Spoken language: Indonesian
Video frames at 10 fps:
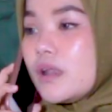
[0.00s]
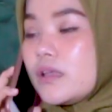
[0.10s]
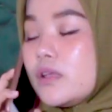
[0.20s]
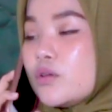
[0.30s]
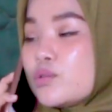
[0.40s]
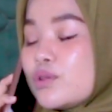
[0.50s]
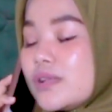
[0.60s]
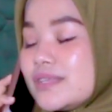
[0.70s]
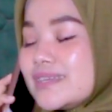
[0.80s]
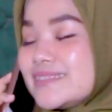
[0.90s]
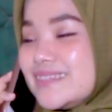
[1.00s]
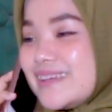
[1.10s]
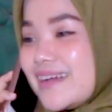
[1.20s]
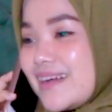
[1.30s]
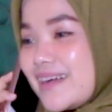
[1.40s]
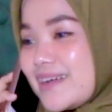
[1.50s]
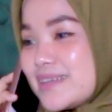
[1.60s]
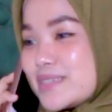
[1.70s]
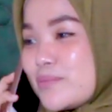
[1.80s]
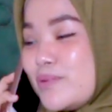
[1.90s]
Lagi nonton aja sih enggak,
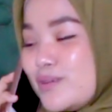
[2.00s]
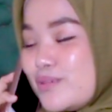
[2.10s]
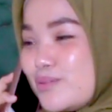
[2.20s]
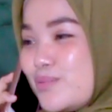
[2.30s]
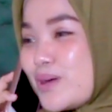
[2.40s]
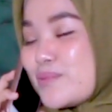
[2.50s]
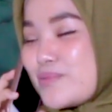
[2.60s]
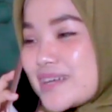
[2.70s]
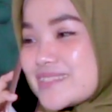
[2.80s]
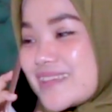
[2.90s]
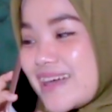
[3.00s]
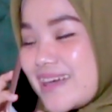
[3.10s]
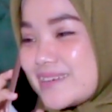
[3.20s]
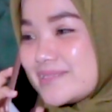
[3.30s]
sambil nunggu buka puasa.